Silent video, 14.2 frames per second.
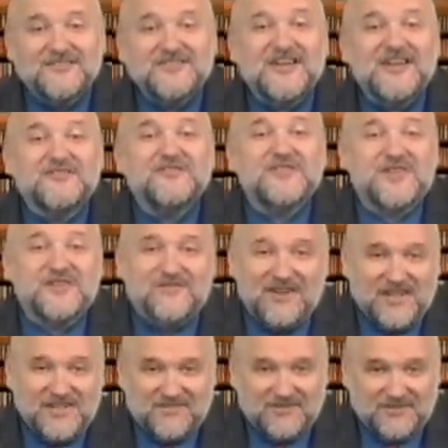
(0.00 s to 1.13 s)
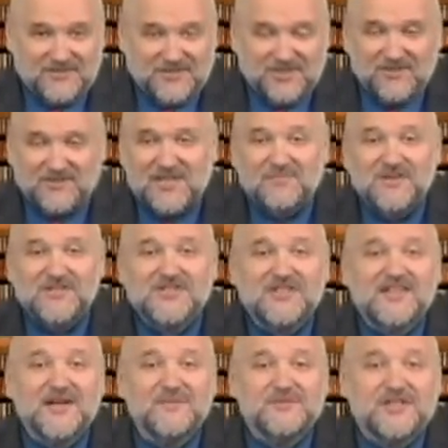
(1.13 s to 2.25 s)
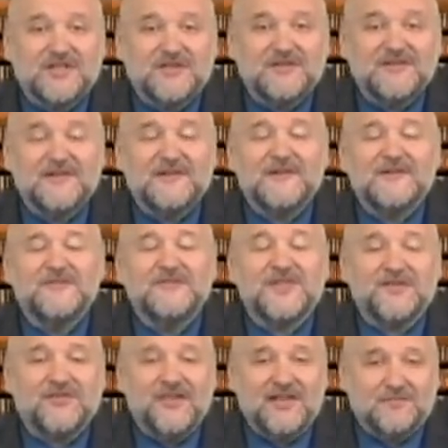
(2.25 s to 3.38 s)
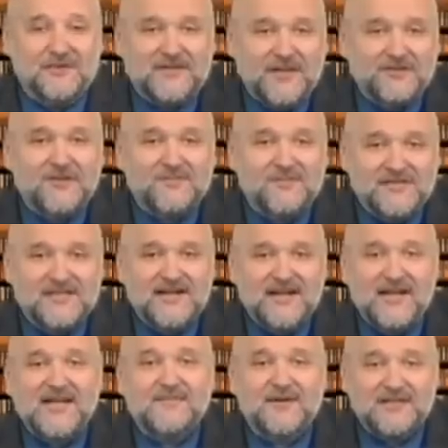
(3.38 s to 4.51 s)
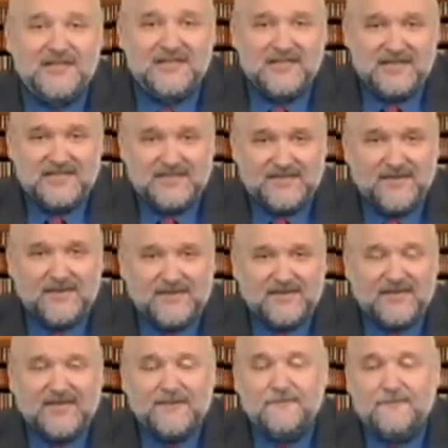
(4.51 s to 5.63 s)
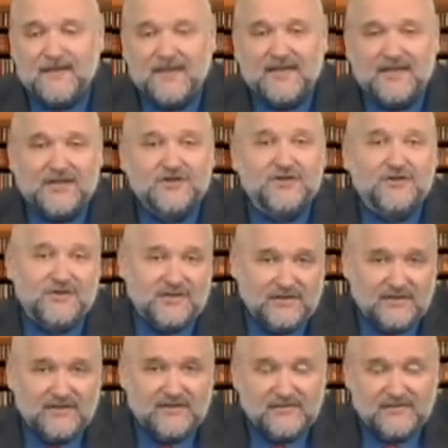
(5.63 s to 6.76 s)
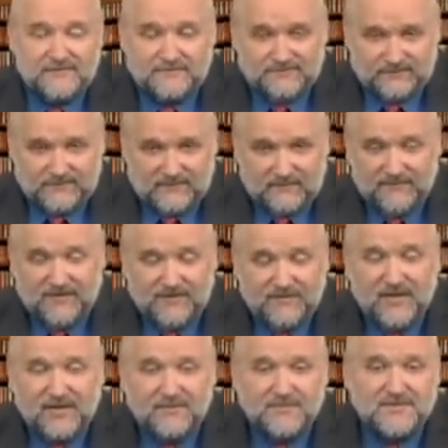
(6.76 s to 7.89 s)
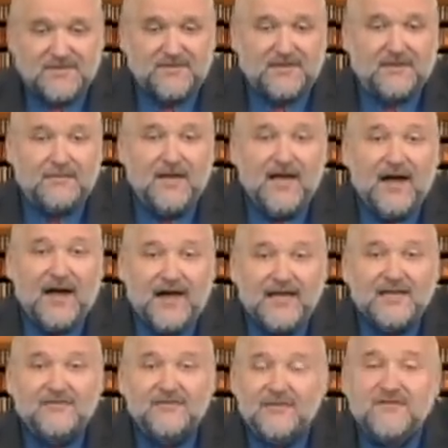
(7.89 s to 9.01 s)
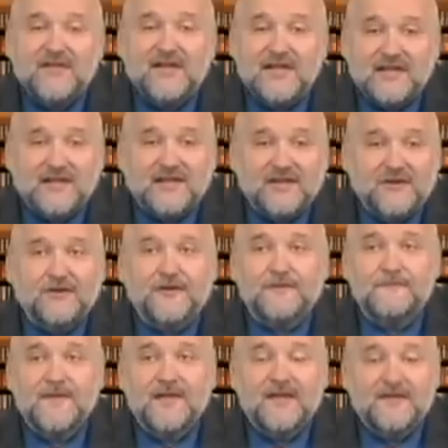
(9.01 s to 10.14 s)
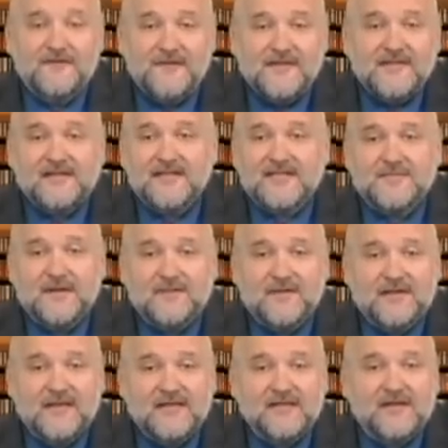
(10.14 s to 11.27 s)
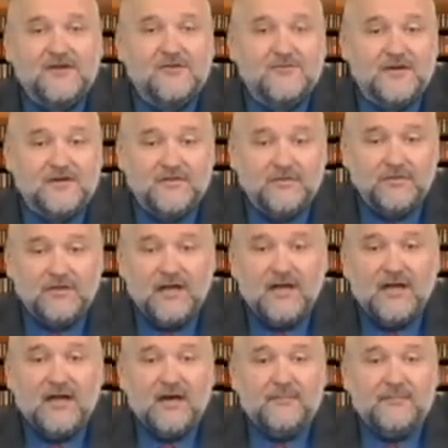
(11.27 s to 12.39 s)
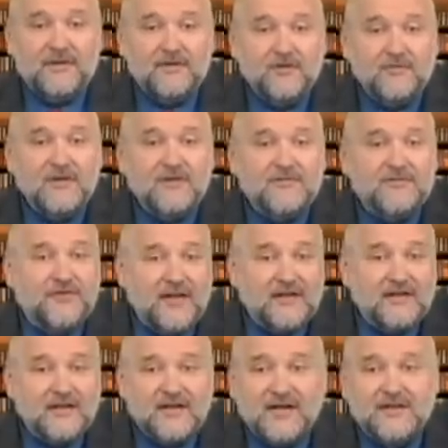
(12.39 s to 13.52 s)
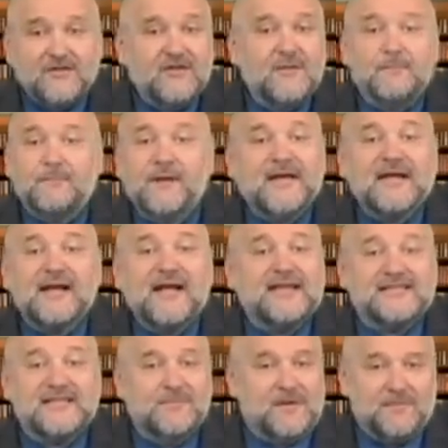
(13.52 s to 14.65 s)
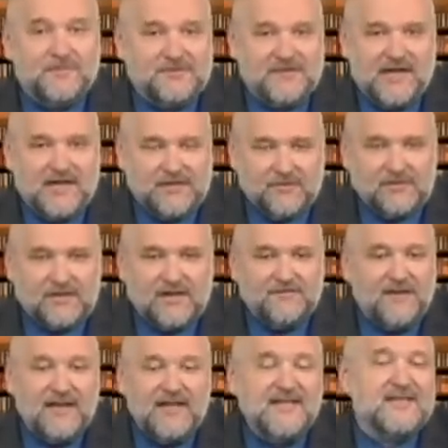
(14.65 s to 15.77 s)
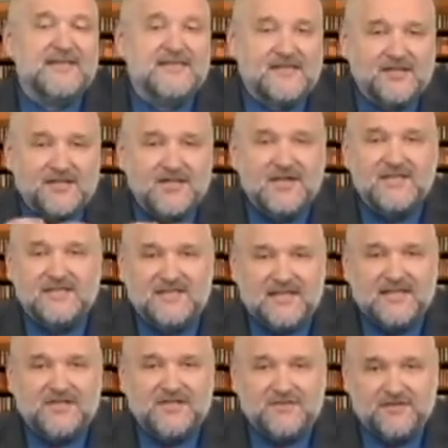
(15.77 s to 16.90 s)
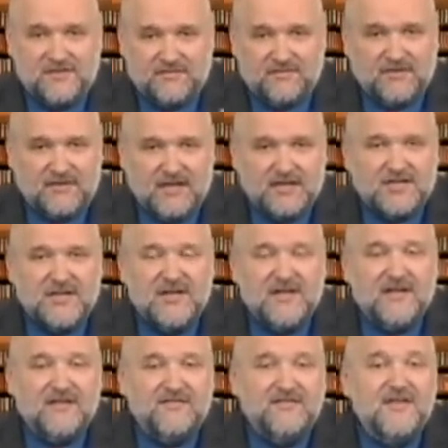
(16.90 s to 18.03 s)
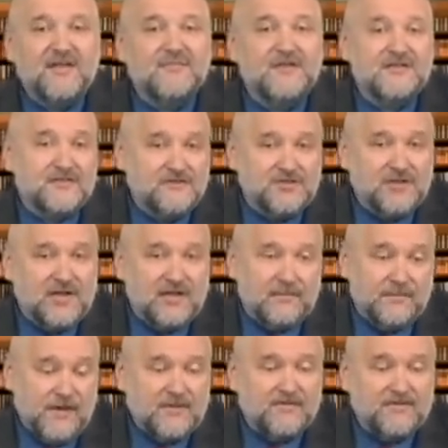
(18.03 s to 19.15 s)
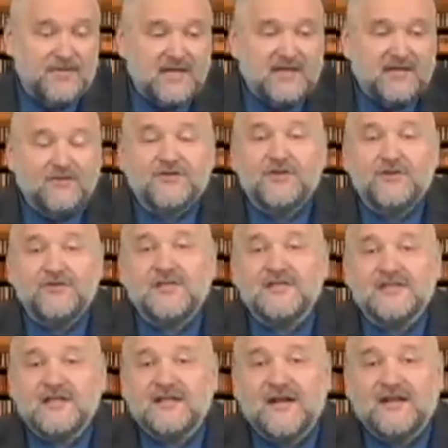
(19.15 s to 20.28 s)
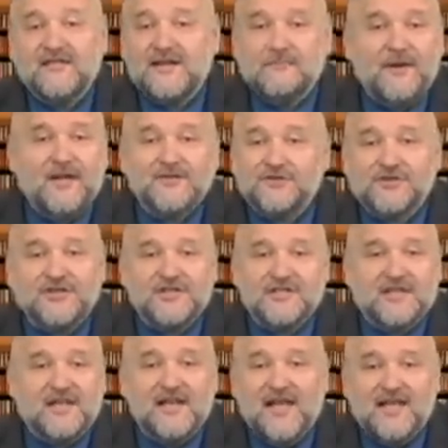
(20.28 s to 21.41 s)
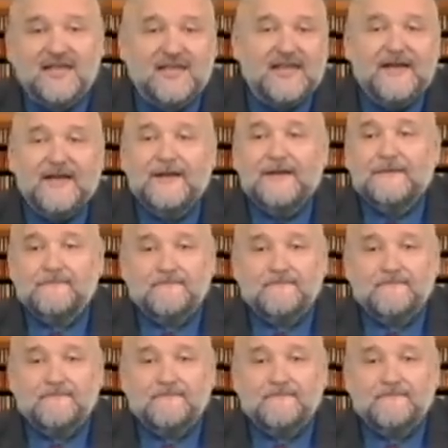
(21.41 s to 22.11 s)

излучает ультрафиолетовые лучи. Вот обычно лампочка э, ультрафиолета, под которой мы загораем, она светит таким еще и видимым светом. А это вот великий такой физик, экспериментатор Роберт Вуд придумал фильтр, который прекрасно пропускает ультрафиолет и совершенно задерживает вот наше видимое излучение. Поэтому всякие вот трюки цирковые, пляшущие скелеты,